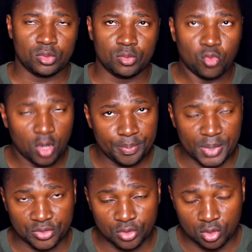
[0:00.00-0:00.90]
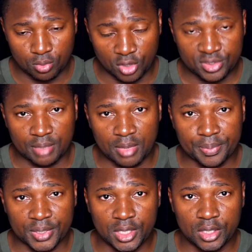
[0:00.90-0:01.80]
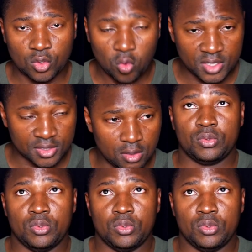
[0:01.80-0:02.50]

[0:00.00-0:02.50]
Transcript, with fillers: Moi, personnellement, ça m'a pris trois ans,